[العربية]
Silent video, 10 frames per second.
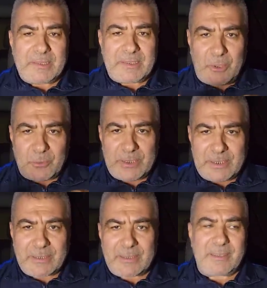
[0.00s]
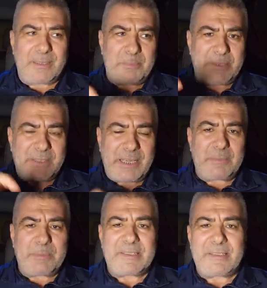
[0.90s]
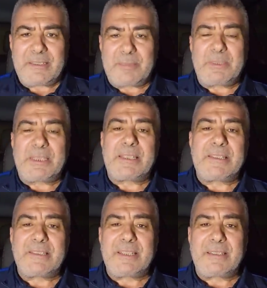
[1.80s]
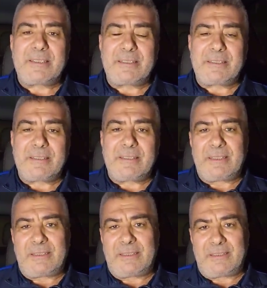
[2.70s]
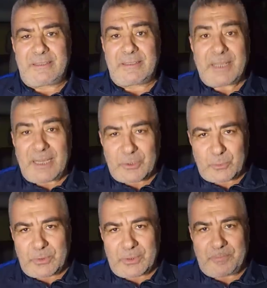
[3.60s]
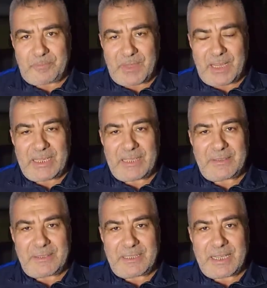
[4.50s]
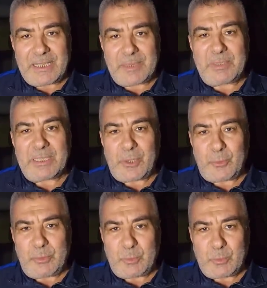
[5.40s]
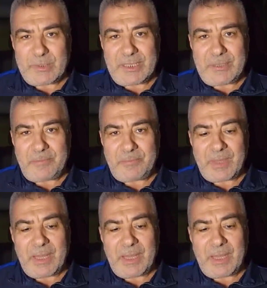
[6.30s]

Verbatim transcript: سأعطيك مثال بسيط من قصة آه، قارون الذي كان من قوم موسى